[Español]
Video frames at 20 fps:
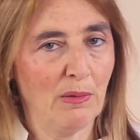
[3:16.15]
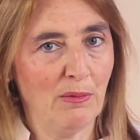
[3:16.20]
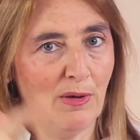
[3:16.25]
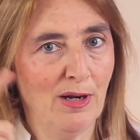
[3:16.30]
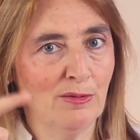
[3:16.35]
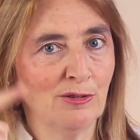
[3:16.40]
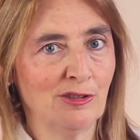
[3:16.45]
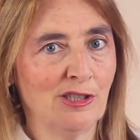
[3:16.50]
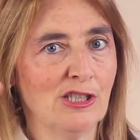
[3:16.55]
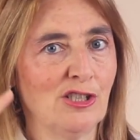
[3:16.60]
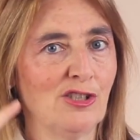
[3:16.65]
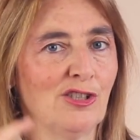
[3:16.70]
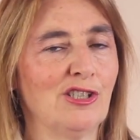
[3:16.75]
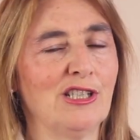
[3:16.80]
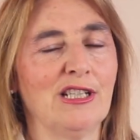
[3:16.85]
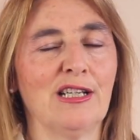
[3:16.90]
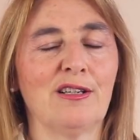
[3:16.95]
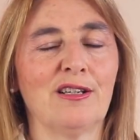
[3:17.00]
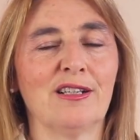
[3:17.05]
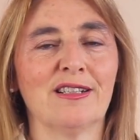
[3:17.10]
Vamos, eso
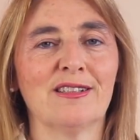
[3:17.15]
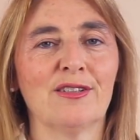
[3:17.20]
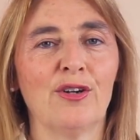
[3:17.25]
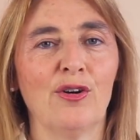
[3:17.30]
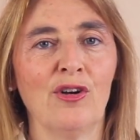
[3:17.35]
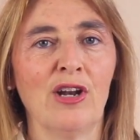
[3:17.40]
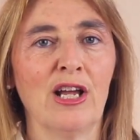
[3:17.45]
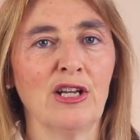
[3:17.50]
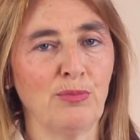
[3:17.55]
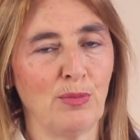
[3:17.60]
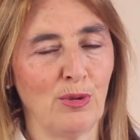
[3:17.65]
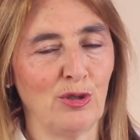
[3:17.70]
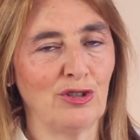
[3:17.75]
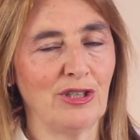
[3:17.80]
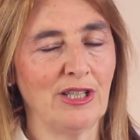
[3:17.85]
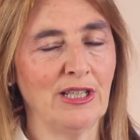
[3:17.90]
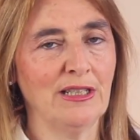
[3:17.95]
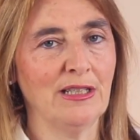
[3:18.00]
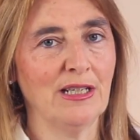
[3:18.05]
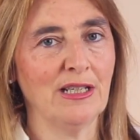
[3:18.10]
sí, con las
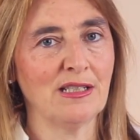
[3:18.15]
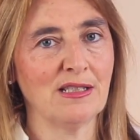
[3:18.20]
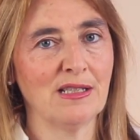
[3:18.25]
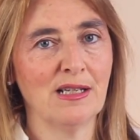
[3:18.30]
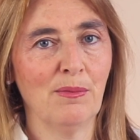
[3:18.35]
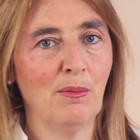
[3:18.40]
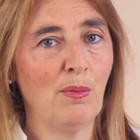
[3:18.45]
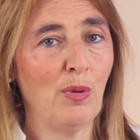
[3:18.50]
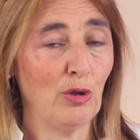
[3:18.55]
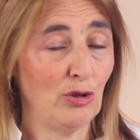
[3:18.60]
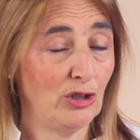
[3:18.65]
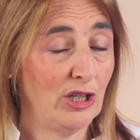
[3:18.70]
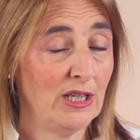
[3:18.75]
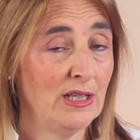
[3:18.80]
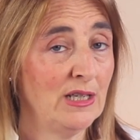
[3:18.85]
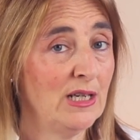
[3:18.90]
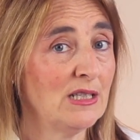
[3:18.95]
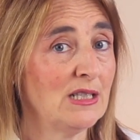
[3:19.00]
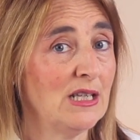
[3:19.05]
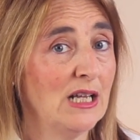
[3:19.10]
proteínas.
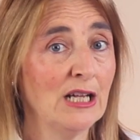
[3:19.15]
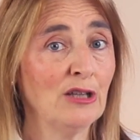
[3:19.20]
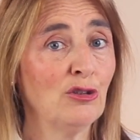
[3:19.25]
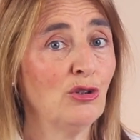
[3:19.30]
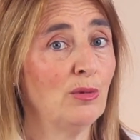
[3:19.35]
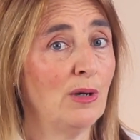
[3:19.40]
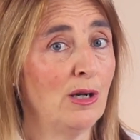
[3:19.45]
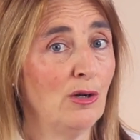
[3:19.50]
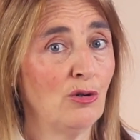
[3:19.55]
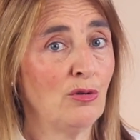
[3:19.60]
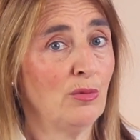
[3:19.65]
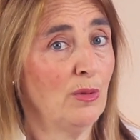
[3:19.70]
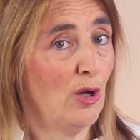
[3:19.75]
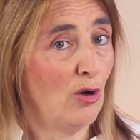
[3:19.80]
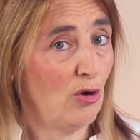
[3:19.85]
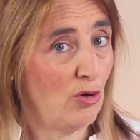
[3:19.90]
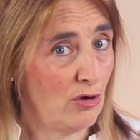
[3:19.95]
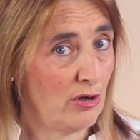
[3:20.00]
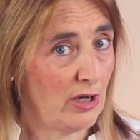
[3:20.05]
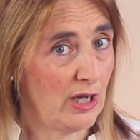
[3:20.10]
Proteínas de alto valor
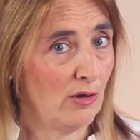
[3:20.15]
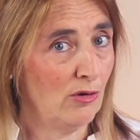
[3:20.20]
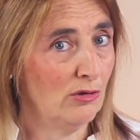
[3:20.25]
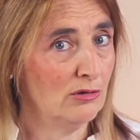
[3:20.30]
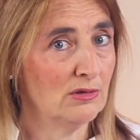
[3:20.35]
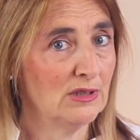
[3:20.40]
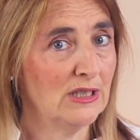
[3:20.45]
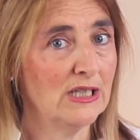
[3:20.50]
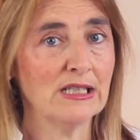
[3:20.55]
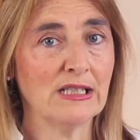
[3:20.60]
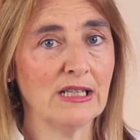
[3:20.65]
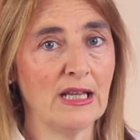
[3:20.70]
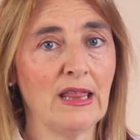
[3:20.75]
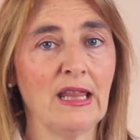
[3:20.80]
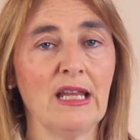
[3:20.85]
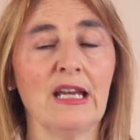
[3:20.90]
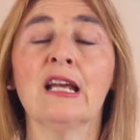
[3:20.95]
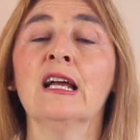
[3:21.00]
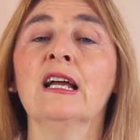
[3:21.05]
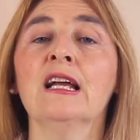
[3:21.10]
biológico, es
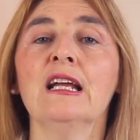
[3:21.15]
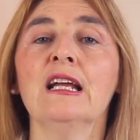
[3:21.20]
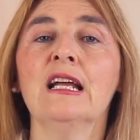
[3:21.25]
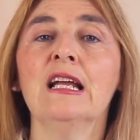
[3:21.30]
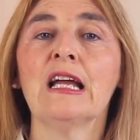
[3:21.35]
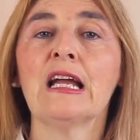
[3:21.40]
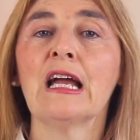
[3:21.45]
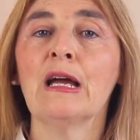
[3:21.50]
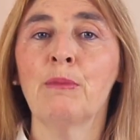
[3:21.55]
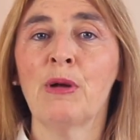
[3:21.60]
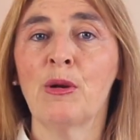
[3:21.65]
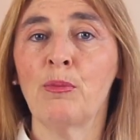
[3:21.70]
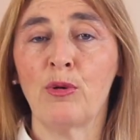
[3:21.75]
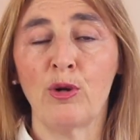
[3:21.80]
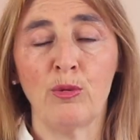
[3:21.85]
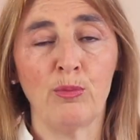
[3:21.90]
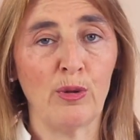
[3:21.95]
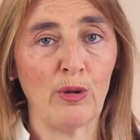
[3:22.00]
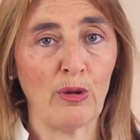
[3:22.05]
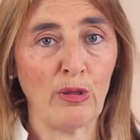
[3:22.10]
decir, que me
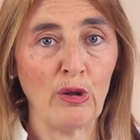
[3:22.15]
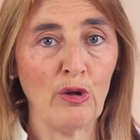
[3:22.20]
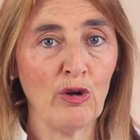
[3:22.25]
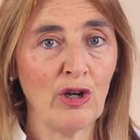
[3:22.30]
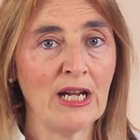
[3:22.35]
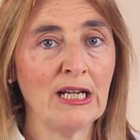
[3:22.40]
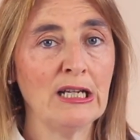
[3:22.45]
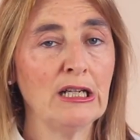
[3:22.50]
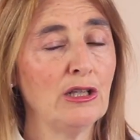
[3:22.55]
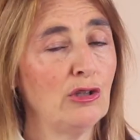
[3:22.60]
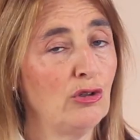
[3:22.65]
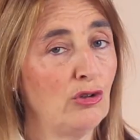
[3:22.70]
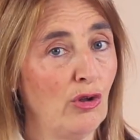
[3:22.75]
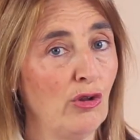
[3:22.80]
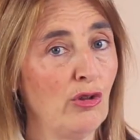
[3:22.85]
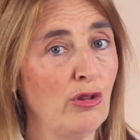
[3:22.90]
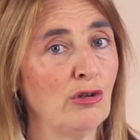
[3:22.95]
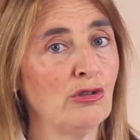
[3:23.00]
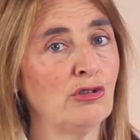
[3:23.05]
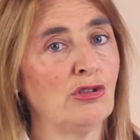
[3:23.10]
proporcionan
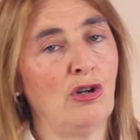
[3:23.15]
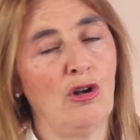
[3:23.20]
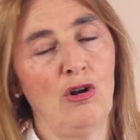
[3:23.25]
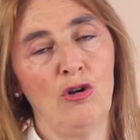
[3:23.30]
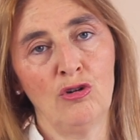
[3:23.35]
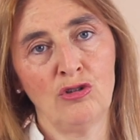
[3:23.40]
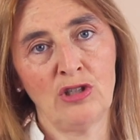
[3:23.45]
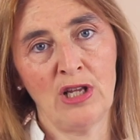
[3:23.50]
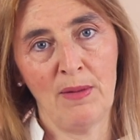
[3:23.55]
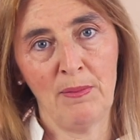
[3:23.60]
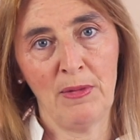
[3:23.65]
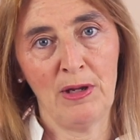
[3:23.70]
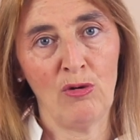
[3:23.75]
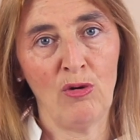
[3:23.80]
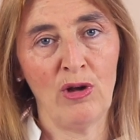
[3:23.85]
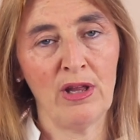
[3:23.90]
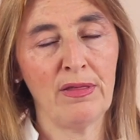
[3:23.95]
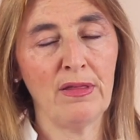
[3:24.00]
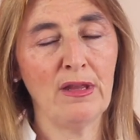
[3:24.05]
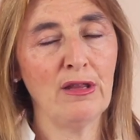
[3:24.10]
todos los
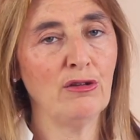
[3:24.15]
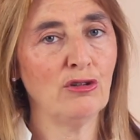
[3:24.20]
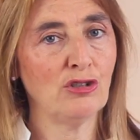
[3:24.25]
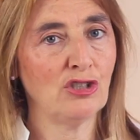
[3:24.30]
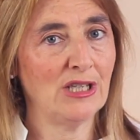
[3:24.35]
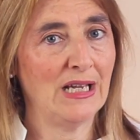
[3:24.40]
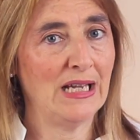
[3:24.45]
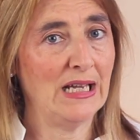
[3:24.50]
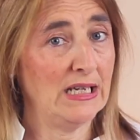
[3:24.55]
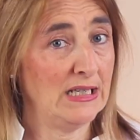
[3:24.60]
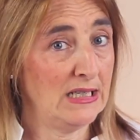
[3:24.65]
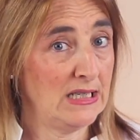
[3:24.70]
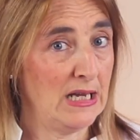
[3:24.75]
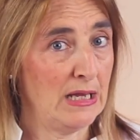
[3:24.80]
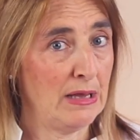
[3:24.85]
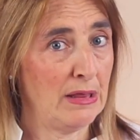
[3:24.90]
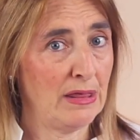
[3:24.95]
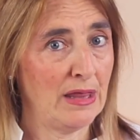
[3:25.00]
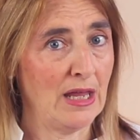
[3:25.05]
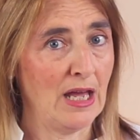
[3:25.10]
aminoácidos
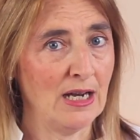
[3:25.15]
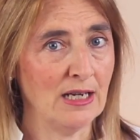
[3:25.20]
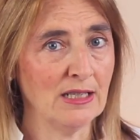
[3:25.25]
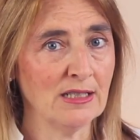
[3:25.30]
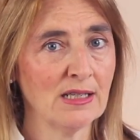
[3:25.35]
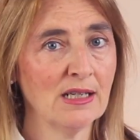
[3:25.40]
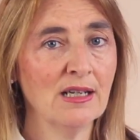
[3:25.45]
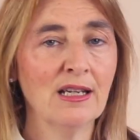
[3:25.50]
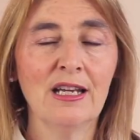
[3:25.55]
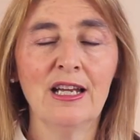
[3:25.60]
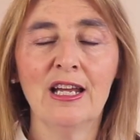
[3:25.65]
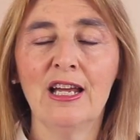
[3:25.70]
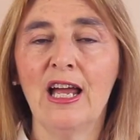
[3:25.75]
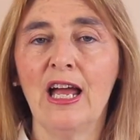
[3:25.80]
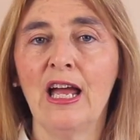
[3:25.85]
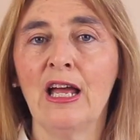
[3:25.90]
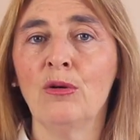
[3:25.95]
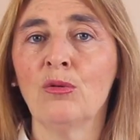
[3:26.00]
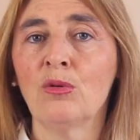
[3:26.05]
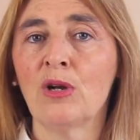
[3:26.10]
esenciales,
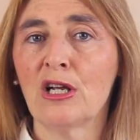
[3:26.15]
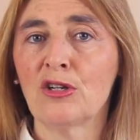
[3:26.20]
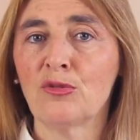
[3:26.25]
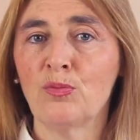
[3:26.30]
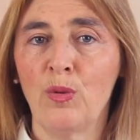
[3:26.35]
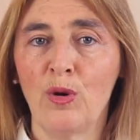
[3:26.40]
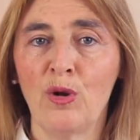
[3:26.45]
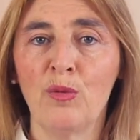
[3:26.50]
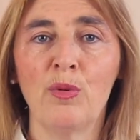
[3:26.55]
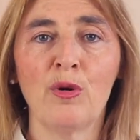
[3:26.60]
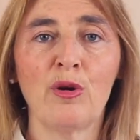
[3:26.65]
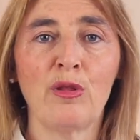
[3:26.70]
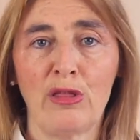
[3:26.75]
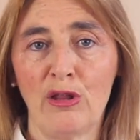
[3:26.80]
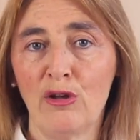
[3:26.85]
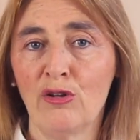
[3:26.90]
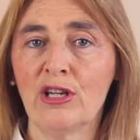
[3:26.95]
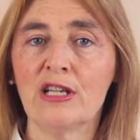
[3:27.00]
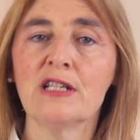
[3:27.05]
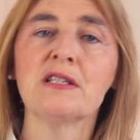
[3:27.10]
en unas
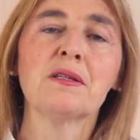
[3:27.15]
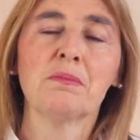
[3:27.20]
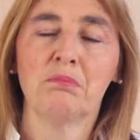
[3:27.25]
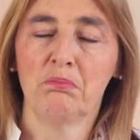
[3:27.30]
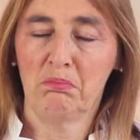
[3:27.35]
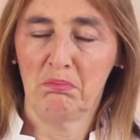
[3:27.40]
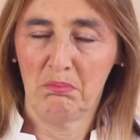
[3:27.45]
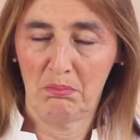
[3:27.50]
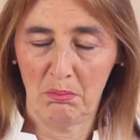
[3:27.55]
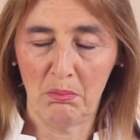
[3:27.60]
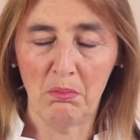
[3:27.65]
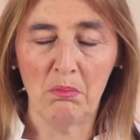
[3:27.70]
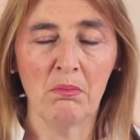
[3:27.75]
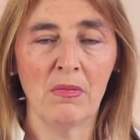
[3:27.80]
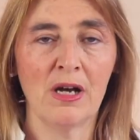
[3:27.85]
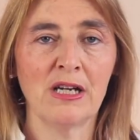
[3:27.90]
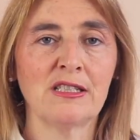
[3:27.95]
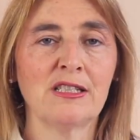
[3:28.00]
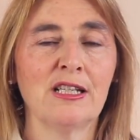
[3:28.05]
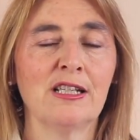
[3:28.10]
proporciones
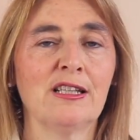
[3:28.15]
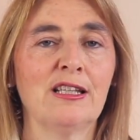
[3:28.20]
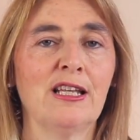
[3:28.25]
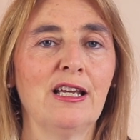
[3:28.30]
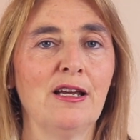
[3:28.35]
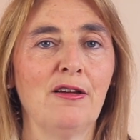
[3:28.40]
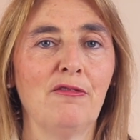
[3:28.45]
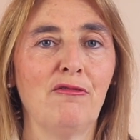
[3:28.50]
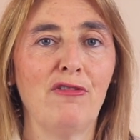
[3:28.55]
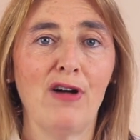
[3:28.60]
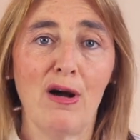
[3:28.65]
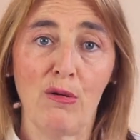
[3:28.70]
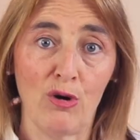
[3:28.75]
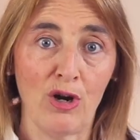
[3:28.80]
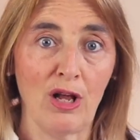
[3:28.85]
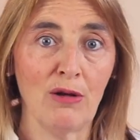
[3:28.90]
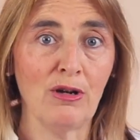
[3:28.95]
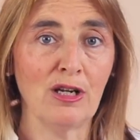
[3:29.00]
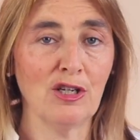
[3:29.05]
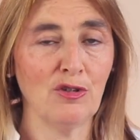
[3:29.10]
bastante
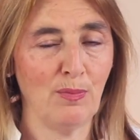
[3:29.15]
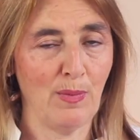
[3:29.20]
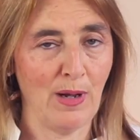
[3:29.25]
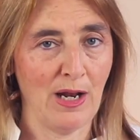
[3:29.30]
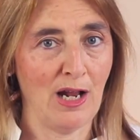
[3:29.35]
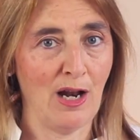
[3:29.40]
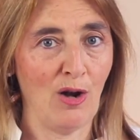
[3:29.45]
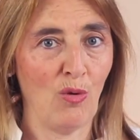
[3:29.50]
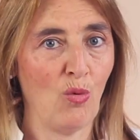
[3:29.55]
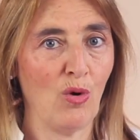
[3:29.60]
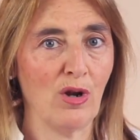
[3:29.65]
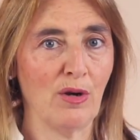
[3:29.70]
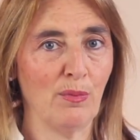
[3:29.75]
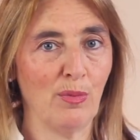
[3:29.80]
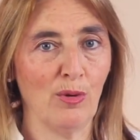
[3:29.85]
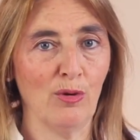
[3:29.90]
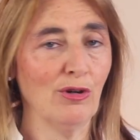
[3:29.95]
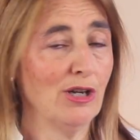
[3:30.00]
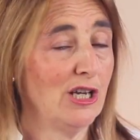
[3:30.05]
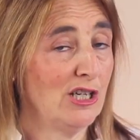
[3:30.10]
favorables para el
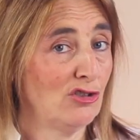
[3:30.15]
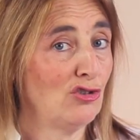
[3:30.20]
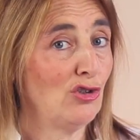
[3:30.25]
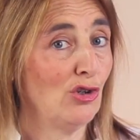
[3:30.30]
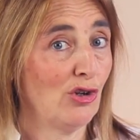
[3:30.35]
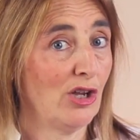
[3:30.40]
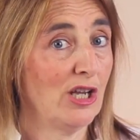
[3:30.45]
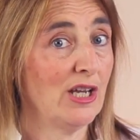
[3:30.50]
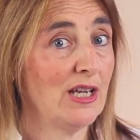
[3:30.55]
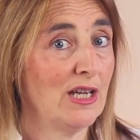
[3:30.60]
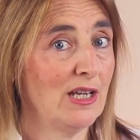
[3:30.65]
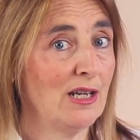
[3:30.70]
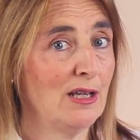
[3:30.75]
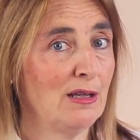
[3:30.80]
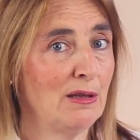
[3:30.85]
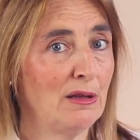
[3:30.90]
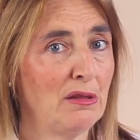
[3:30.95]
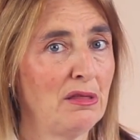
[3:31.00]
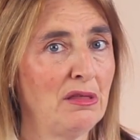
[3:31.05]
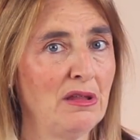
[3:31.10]
cuerpo. ¿Esto qué quiere
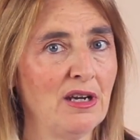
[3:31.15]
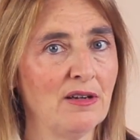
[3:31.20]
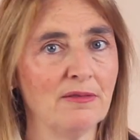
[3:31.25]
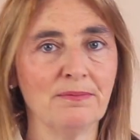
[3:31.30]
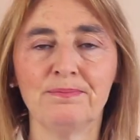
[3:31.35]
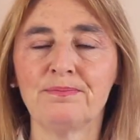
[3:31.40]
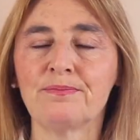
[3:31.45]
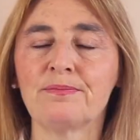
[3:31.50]
decir?